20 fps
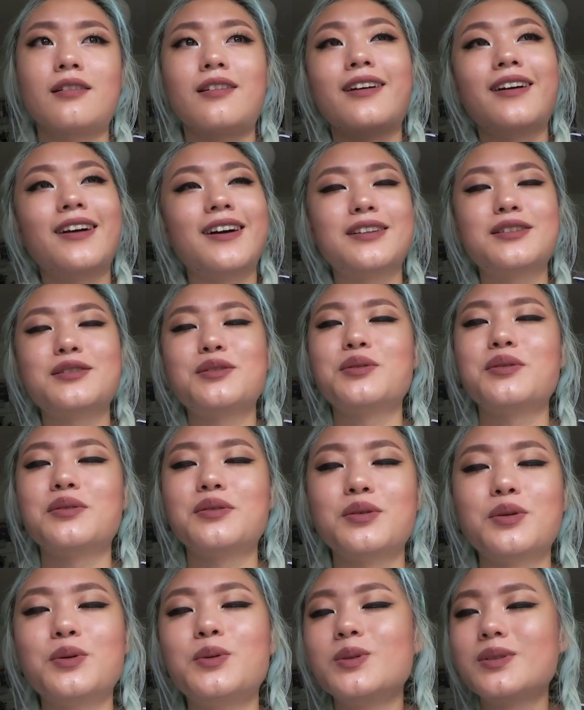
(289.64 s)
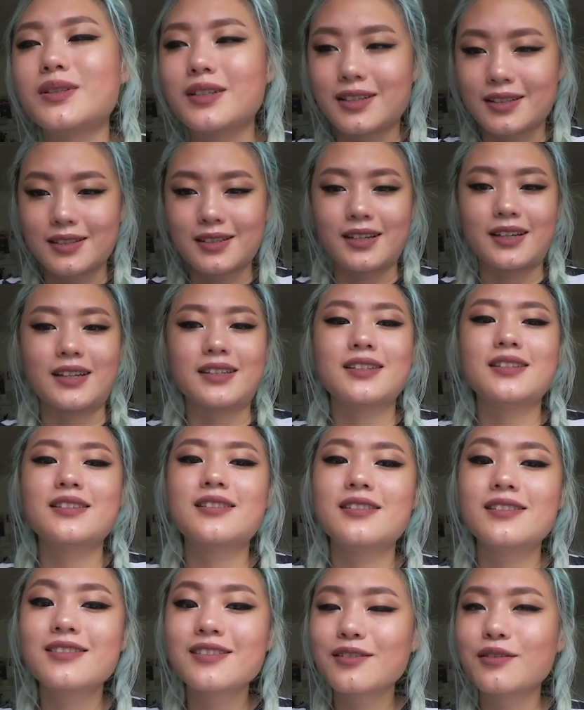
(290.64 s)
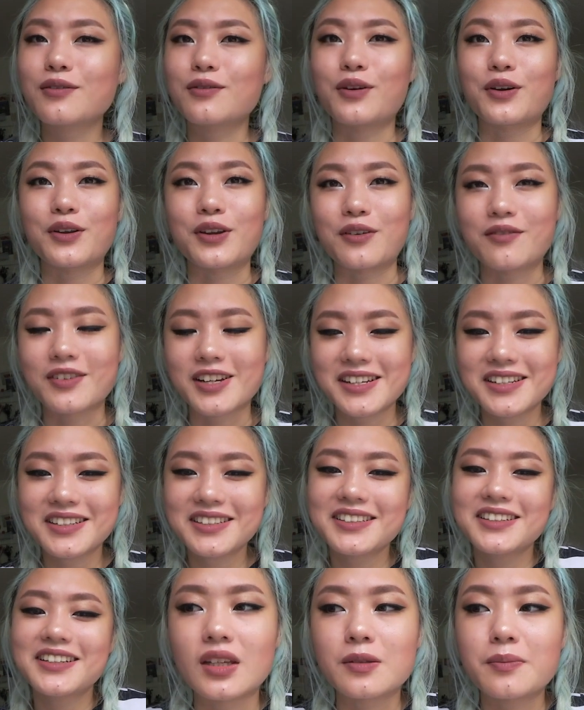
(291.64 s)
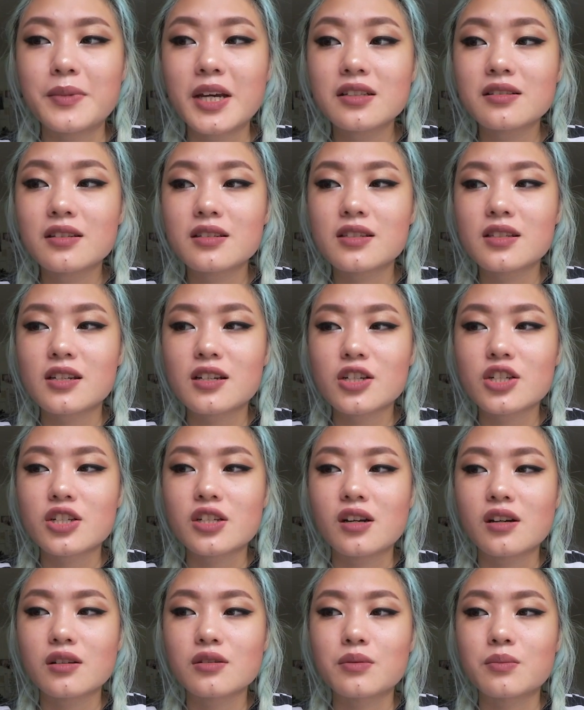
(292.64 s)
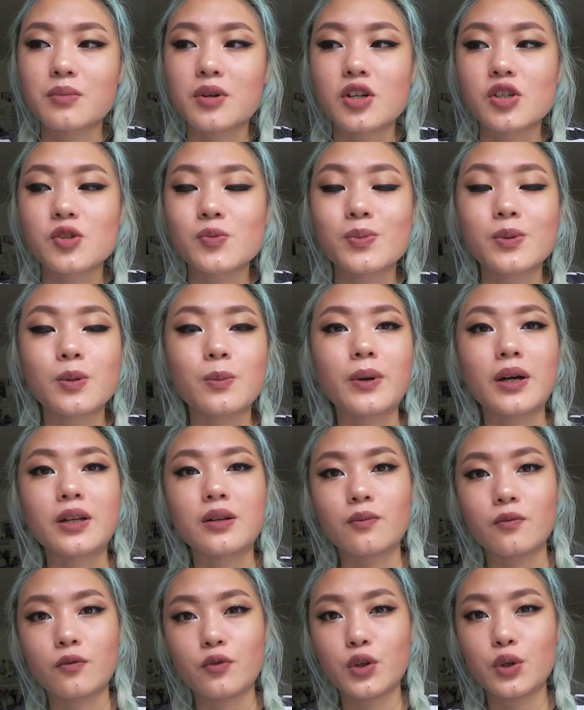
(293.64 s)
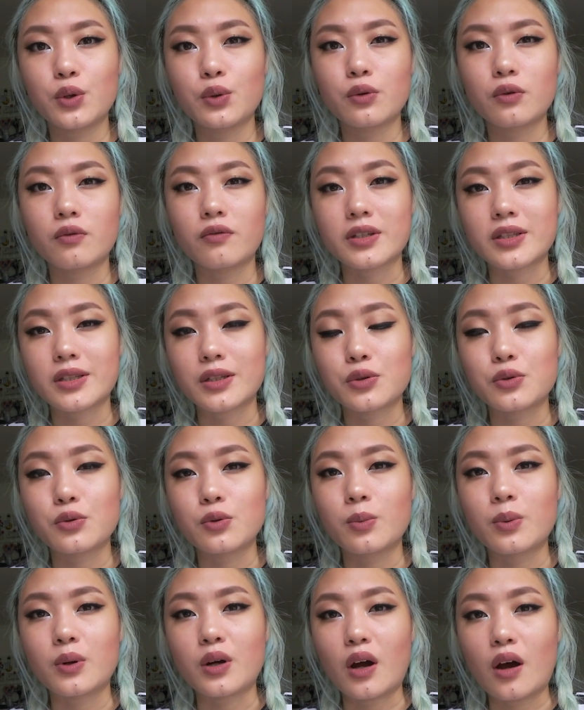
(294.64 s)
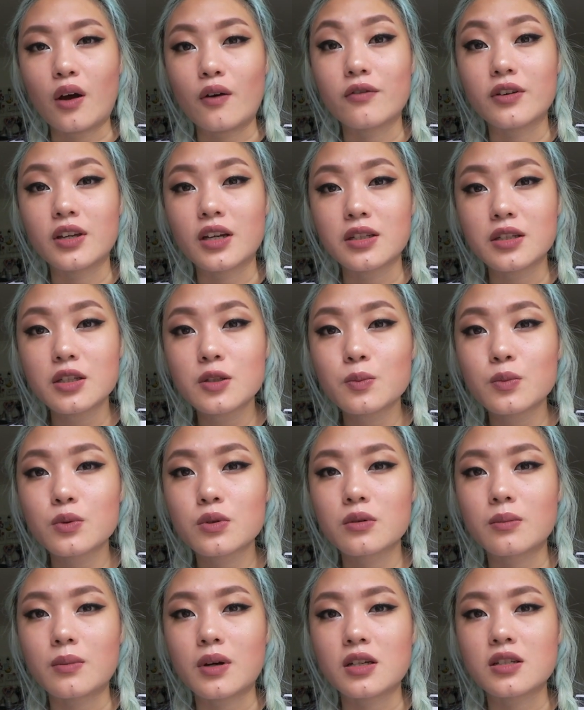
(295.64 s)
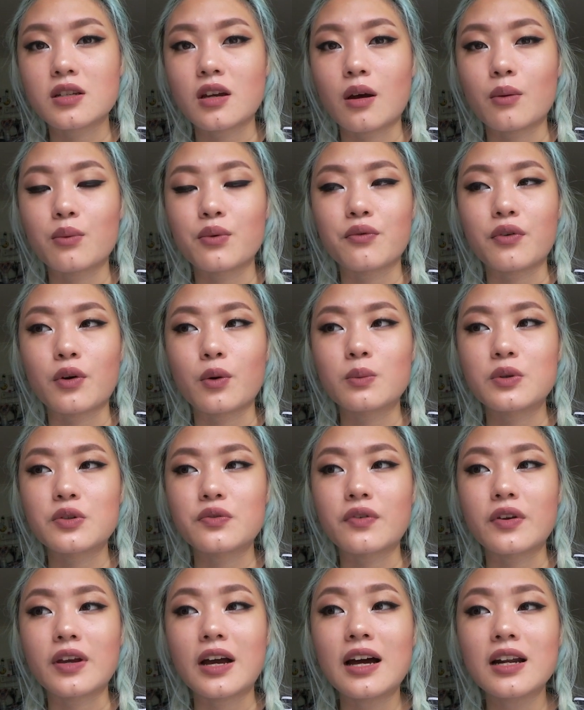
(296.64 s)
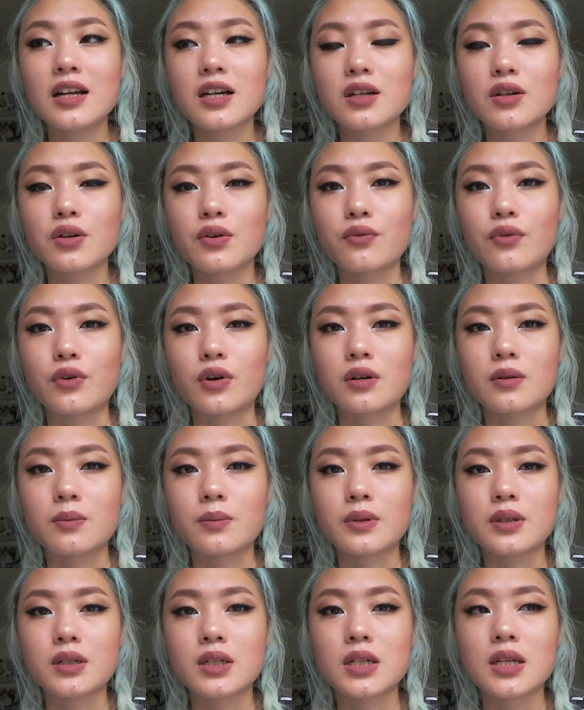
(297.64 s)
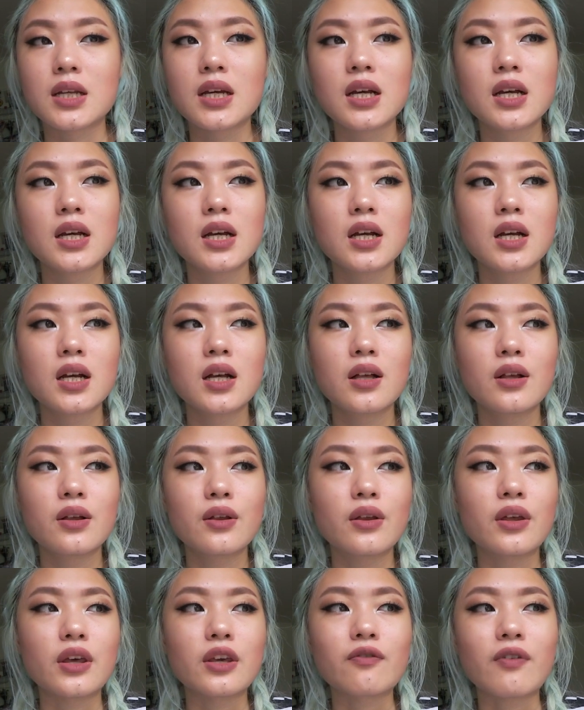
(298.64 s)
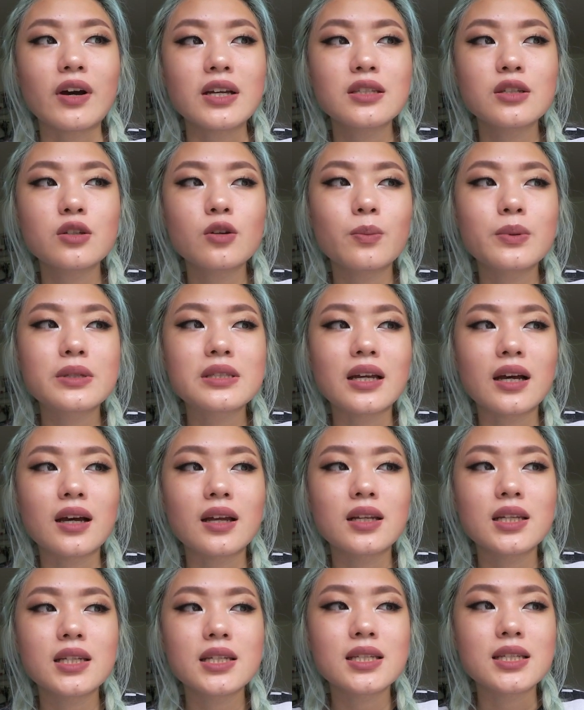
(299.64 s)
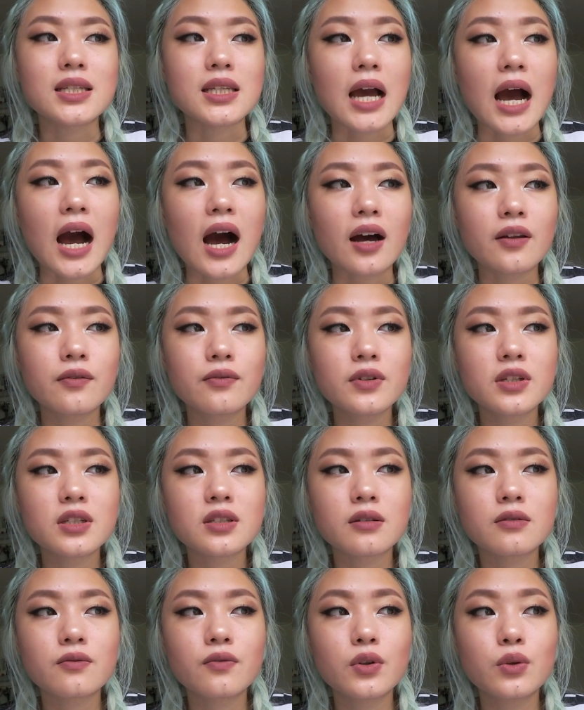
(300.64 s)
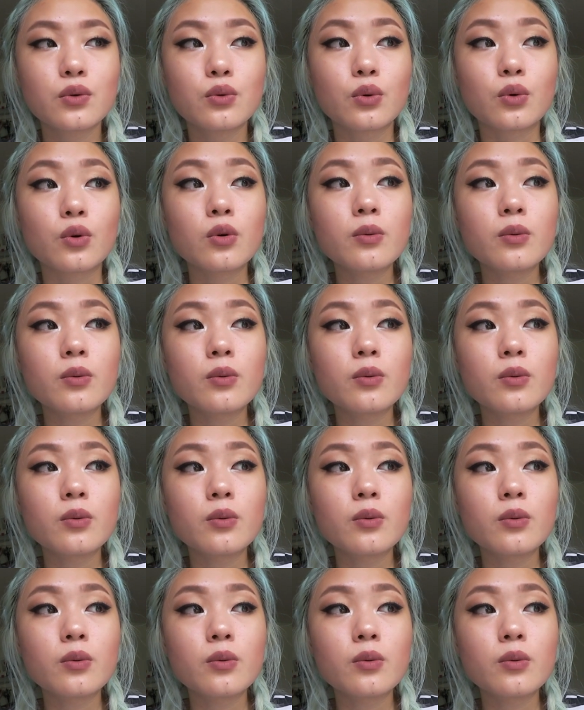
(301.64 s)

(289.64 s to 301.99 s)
der ganze große ganze Rest der Welt. Ich merke das sehr stark zum Beispiel bei dem Video, was ich über Veganismus gemacht habe, warum ich Veganerin geworden bin. Ich weiß nicht, ob es daran liegt, die Art, wie ich das Video